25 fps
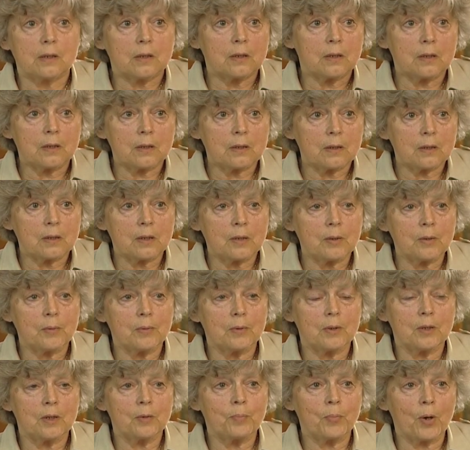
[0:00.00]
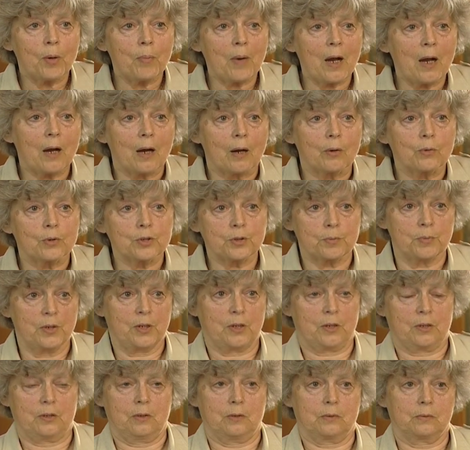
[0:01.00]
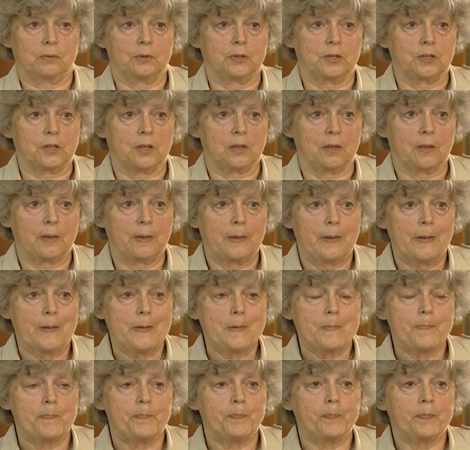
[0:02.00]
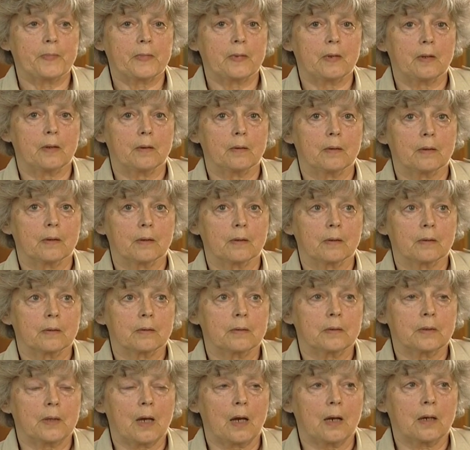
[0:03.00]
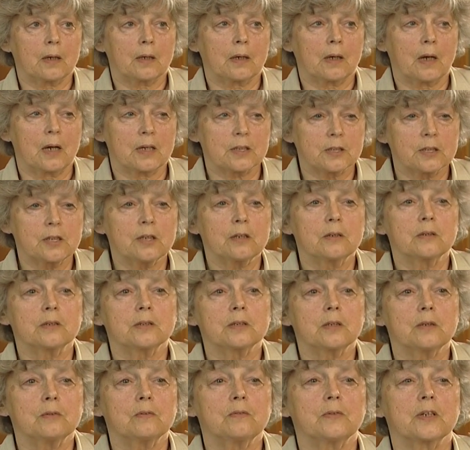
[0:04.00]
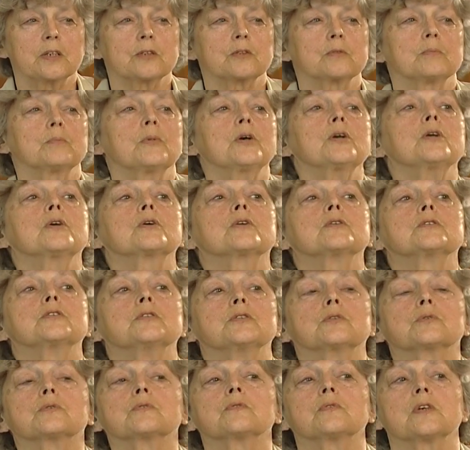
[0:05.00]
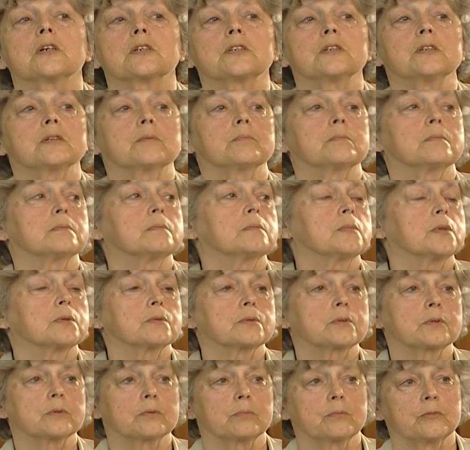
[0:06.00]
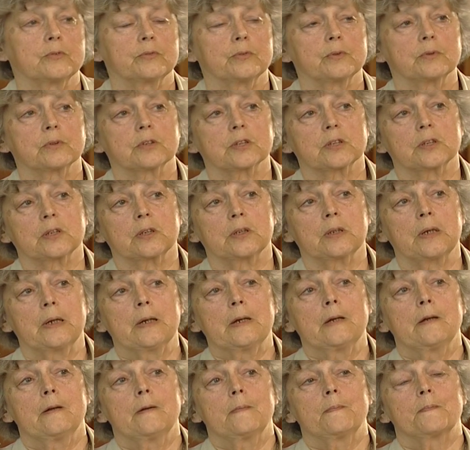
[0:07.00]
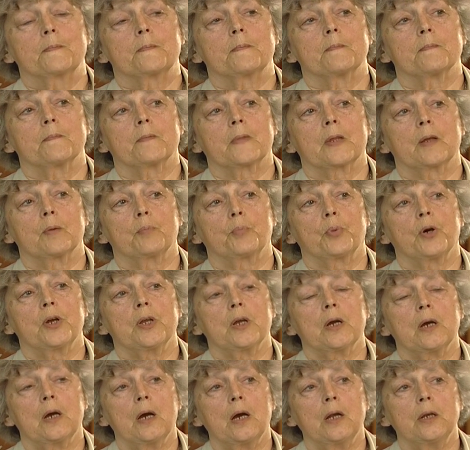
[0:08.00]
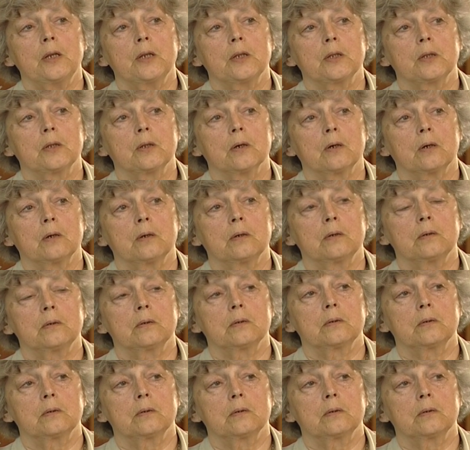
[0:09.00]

i, i, i pomachał, uśmiechnął się. Mm, y, tak każdego zauważył. Moich rodziców właśnie mąż tu mówił, że ten... Mm, pojechali do